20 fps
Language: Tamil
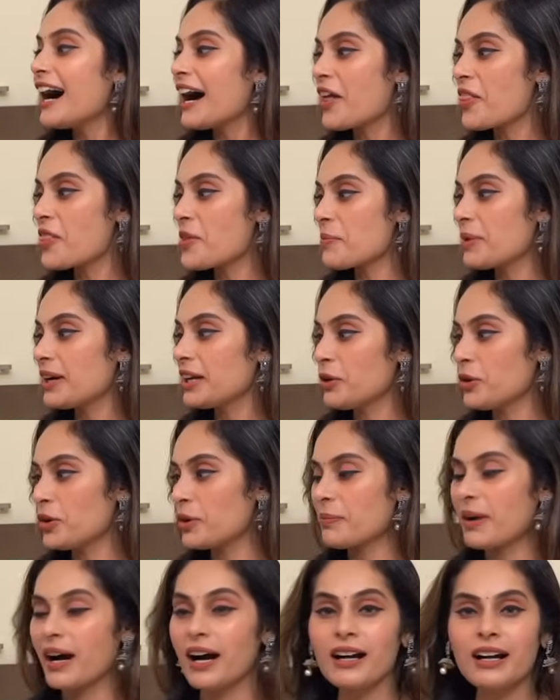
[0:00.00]
அந்த மாதிரி ஒரு
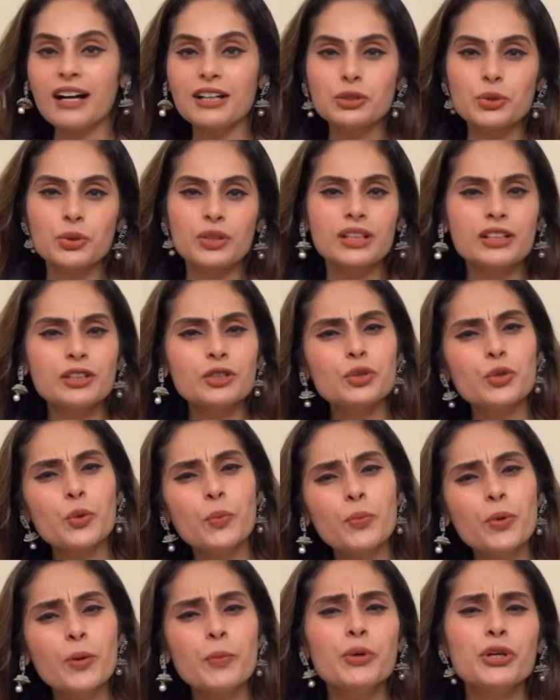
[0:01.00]
மாங்காய் தொக்கு எனக்கு
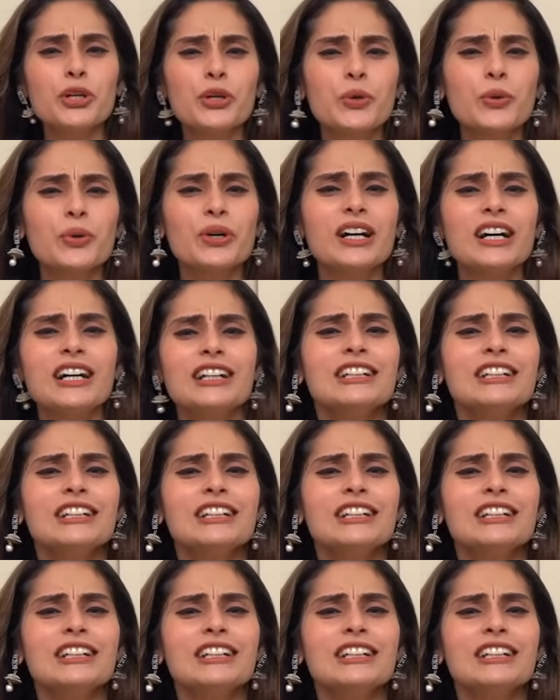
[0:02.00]
ரொம்ப பிடிக்குங்க